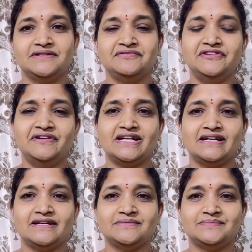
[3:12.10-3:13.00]
వివరణ
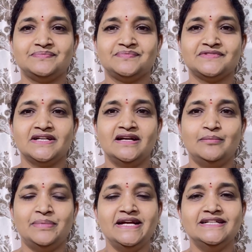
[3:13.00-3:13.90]

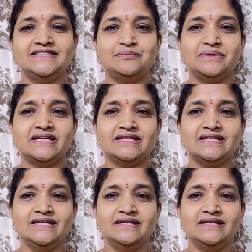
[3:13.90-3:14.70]
పైన చెప్పినది